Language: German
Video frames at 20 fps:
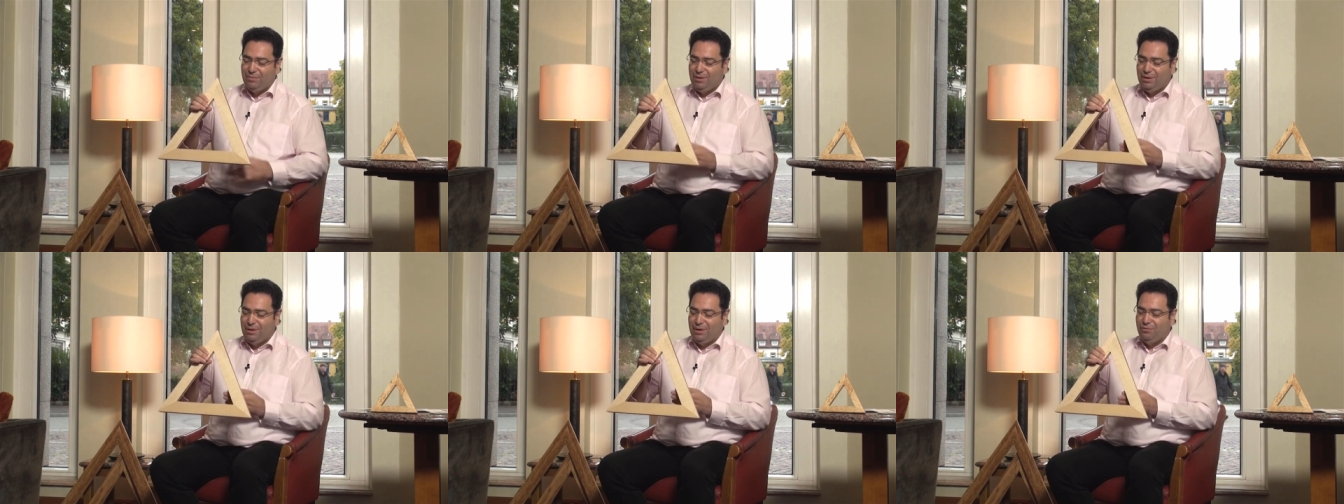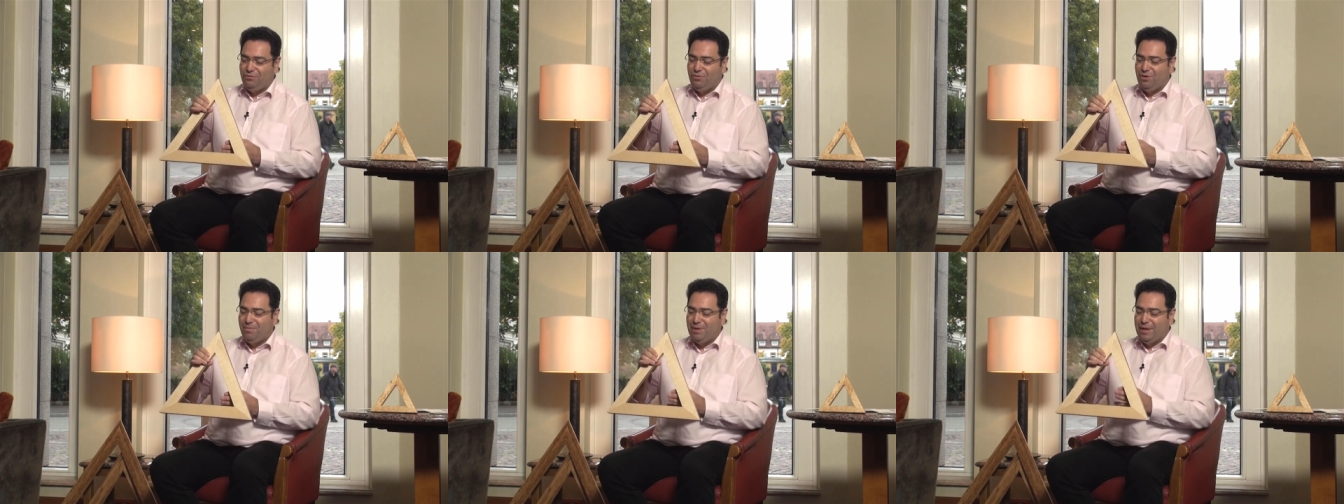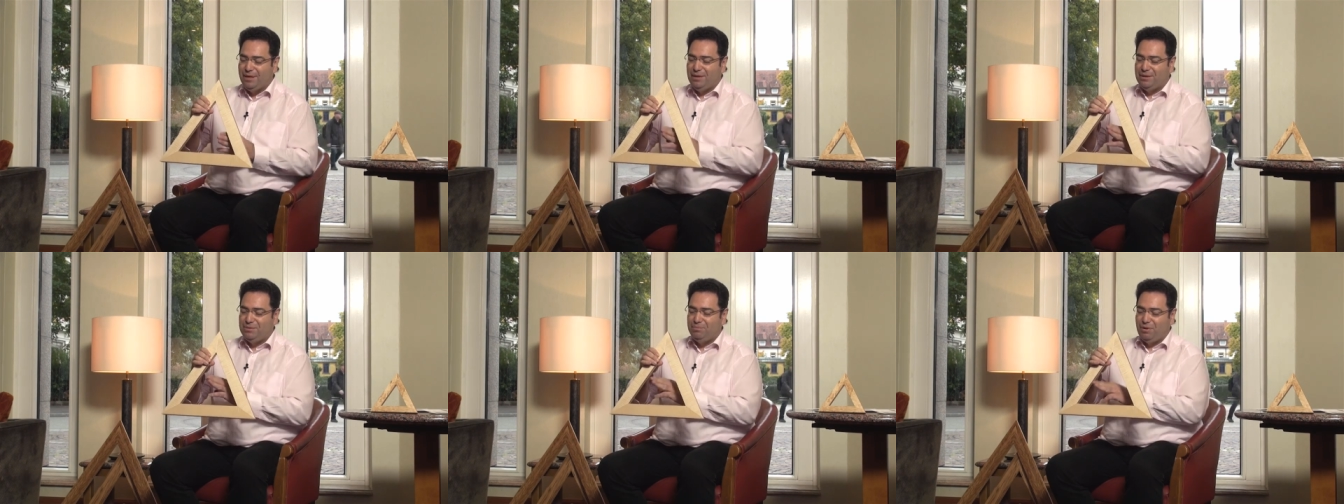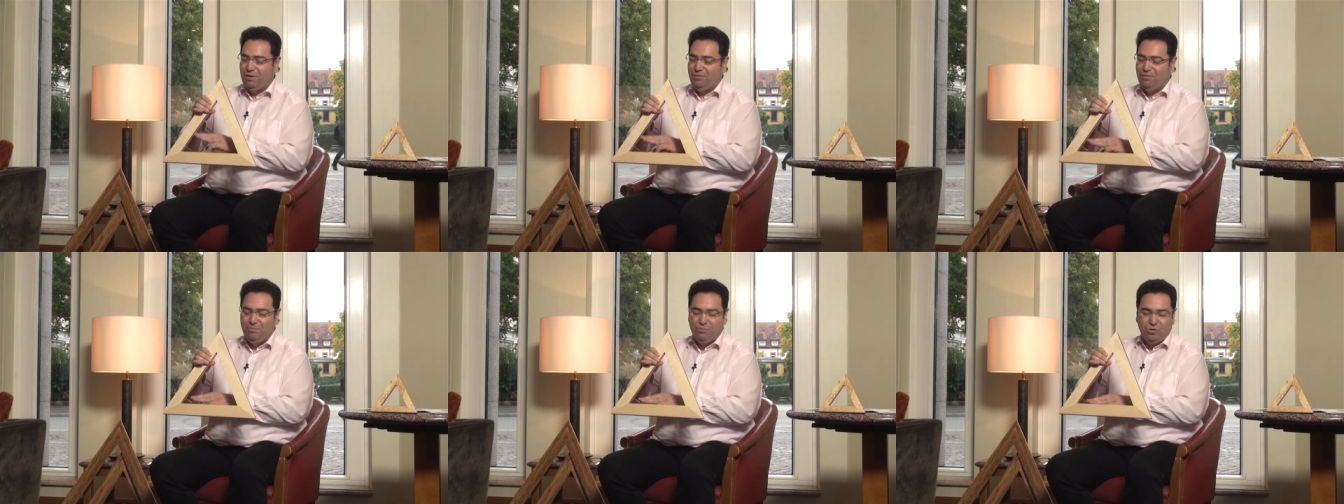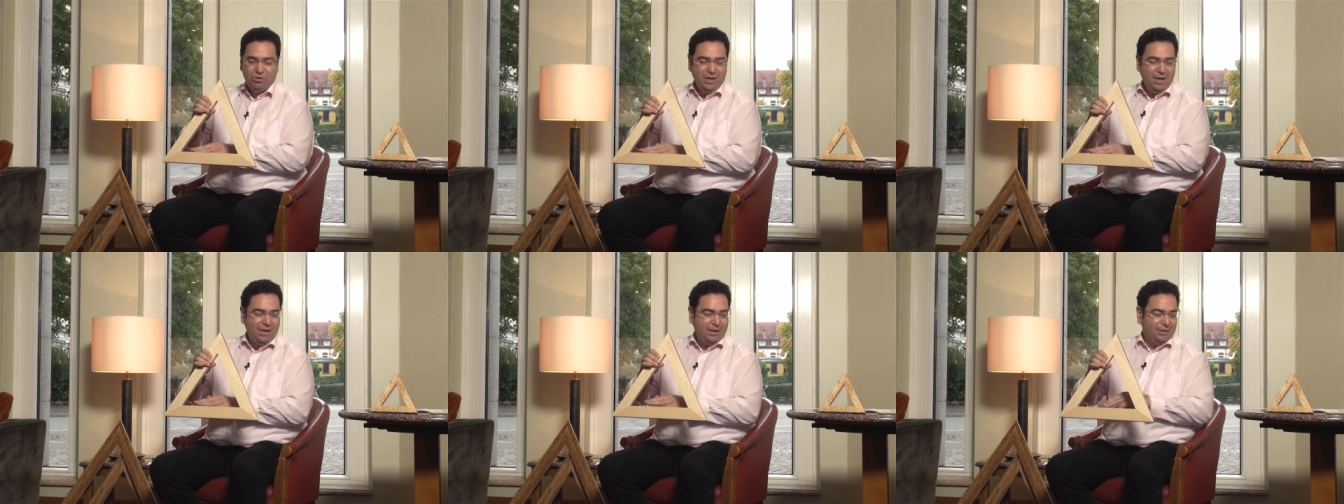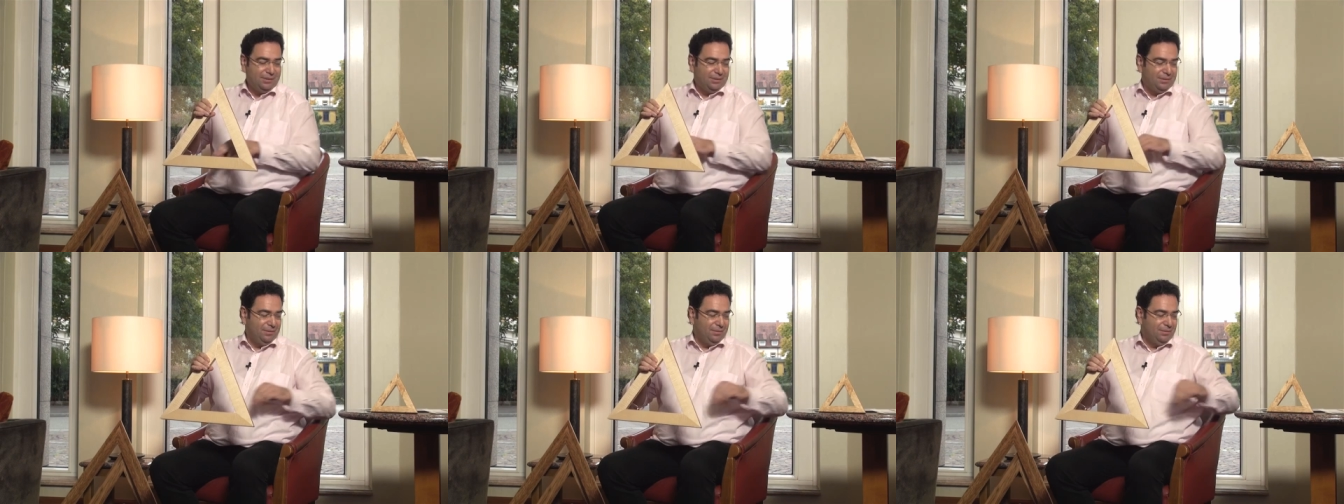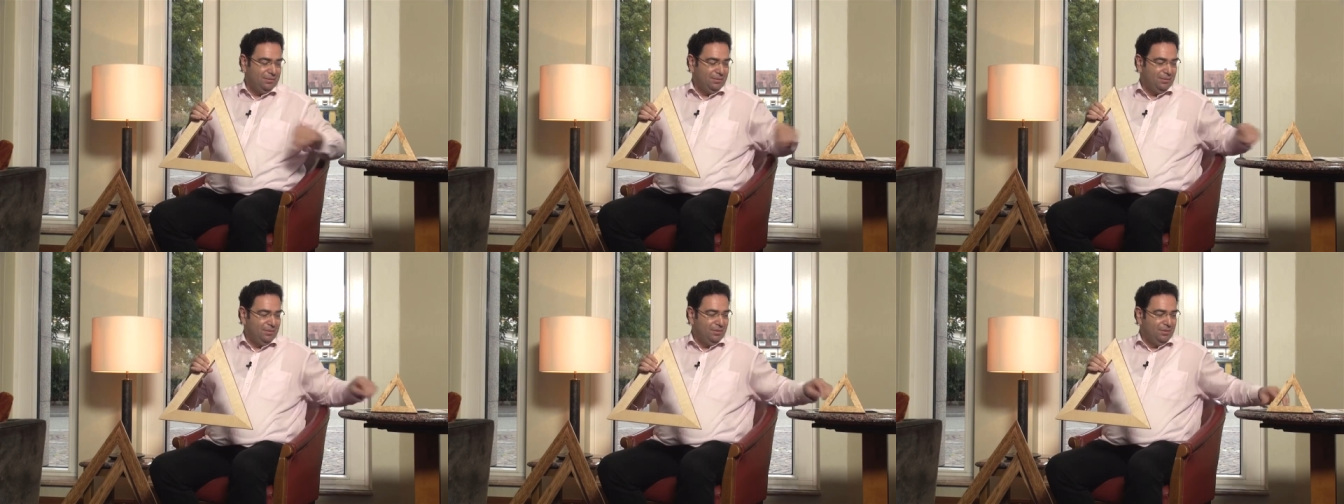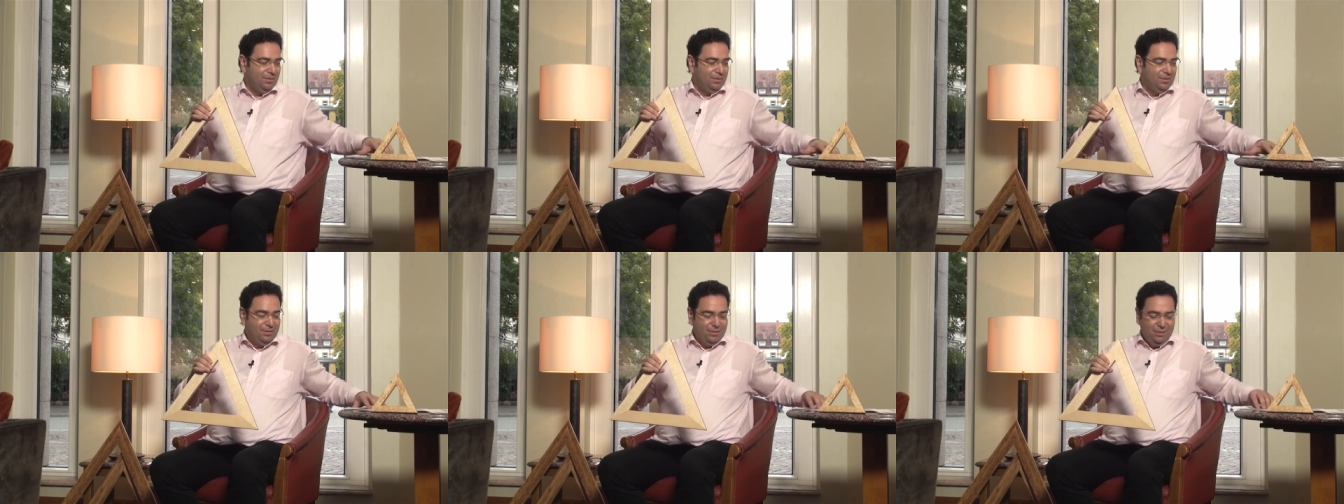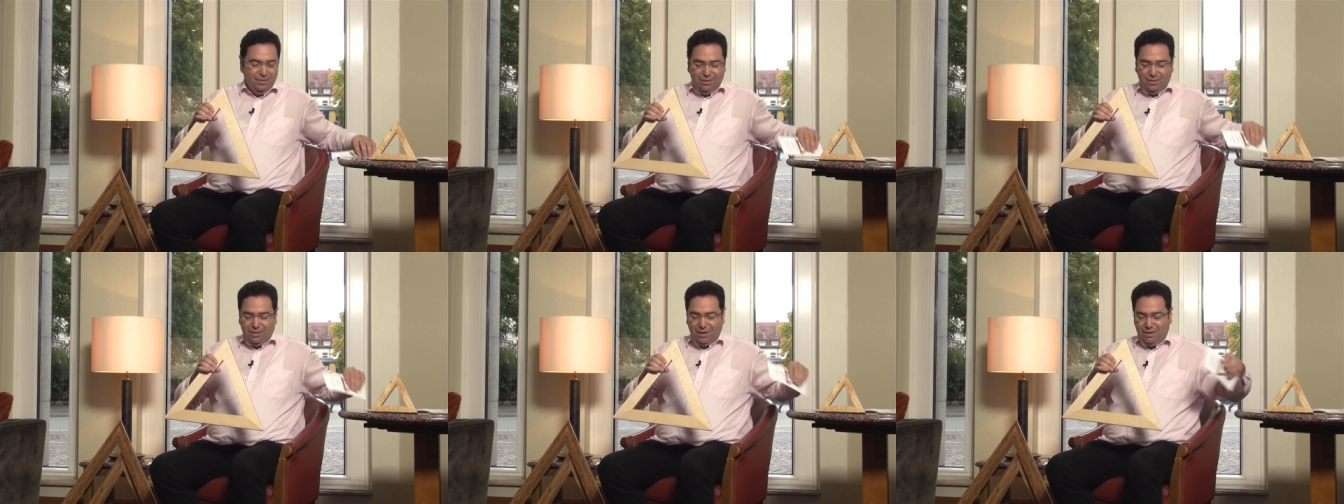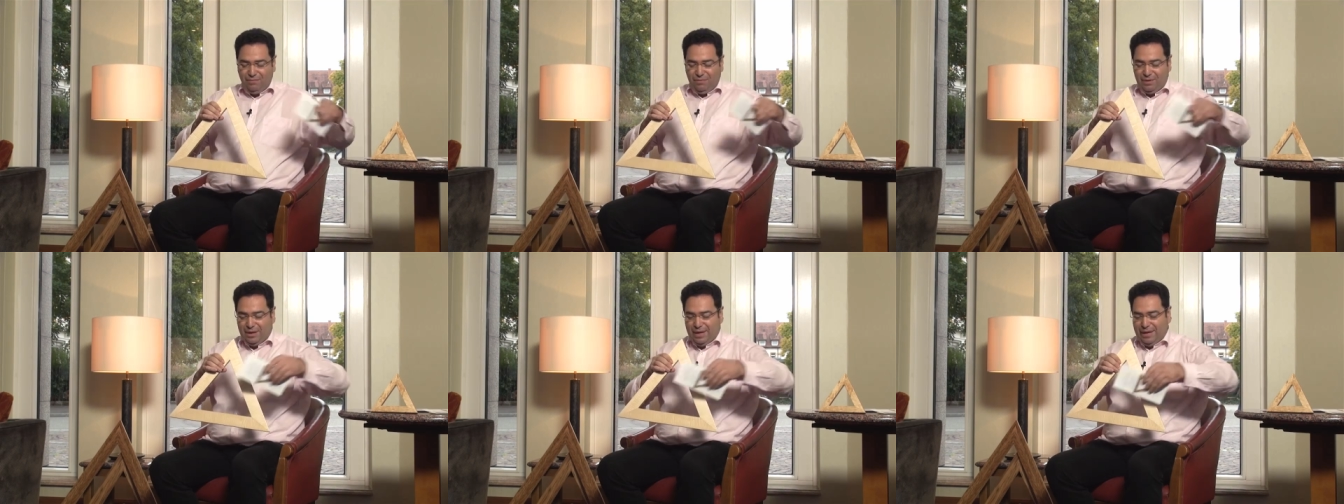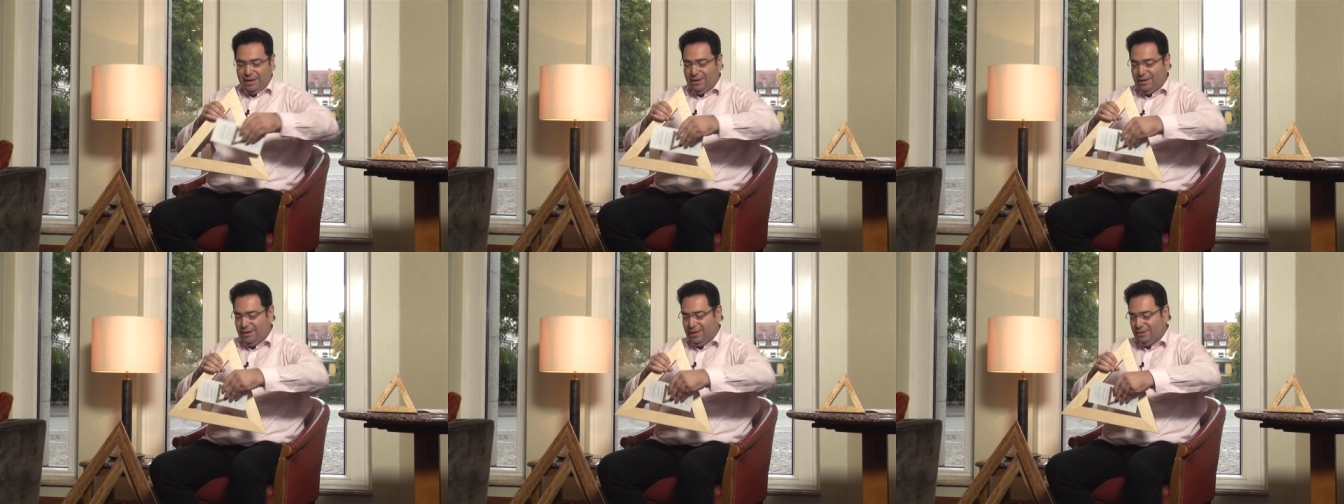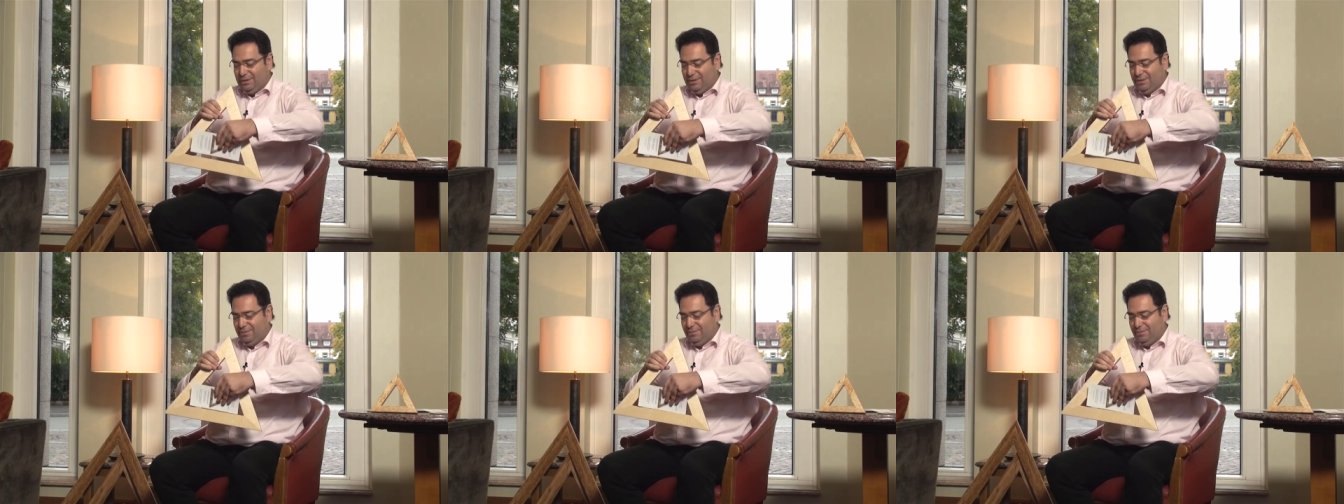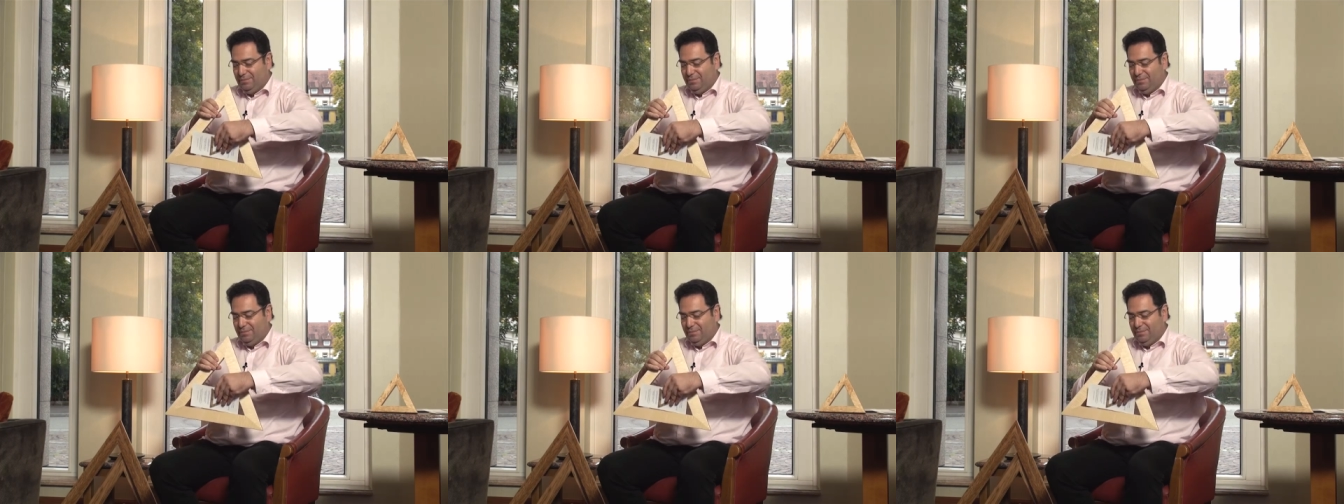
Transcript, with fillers: in Form eines Briefumschlages einfach reingelegt